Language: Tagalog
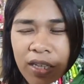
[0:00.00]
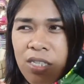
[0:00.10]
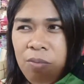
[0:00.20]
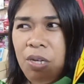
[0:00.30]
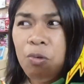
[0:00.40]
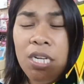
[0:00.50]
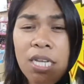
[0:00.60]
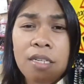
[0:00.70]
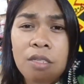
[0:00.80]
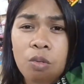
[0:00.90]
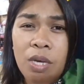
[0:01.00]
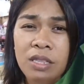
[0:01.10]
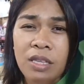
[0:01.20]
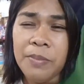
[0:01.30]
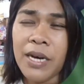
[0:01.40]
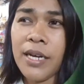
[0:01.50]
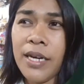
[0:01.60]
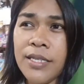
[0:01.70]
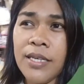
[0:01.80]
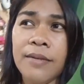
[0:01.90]
Kasi pag 120, para
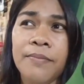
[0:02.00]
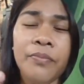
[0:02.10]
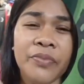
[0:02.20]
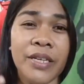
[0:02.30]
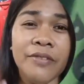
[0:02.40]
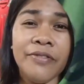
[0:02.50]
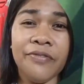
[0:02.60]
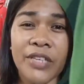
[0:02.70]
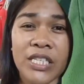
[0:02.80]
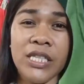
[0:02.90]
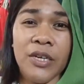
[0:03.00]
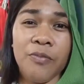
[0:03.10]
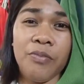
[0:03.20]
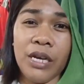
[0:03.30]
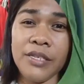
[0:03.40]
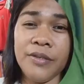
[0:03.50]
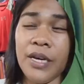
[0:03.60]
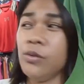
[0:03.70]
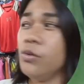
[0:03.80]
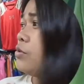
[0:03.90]
kasing nag-fix na yung price
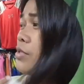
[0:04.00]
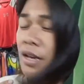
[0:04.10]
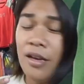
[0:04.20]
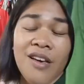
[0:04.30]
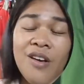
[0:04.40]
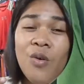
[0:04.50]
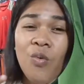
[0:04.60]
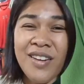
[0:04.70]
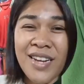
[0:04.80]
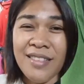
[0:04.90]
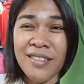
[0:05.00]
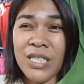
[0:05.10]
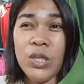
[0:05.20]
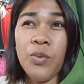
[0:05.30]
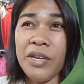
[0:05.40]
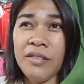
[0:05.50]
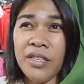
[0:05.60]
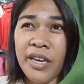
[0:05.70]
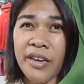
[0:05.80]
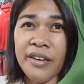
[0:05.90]
niya doon sa 120
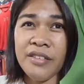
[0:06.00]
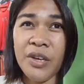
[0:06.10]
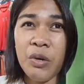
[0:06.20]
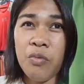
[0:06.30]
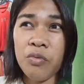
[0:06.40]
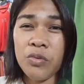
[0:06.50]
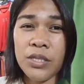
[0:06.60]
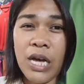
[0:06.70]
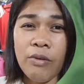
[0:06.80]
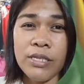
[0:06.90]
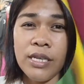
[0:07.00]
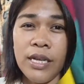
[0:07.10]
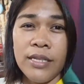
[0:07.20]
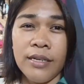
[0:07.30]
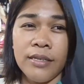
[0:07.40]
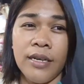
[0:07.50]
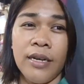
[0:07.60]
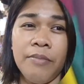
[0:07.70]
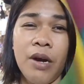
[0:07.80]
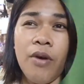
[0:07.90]
eh. Kasi kung tatawad sila ng
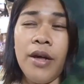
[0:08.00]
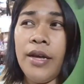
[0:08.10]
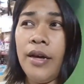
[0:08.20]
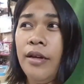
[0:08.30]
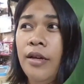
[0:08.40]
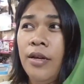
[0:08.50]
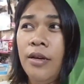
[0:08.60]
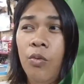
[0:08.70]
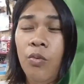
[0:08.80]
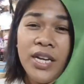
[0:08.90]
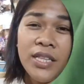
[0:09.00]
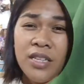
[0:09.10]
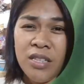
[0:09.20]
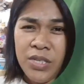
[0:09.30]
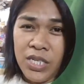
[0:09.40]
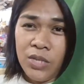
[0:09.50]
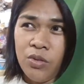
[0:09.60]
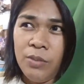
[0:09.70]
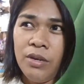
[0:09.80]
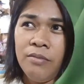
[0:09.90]
halimbawa na 100
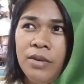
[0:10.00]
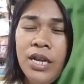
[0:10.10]
masyado namang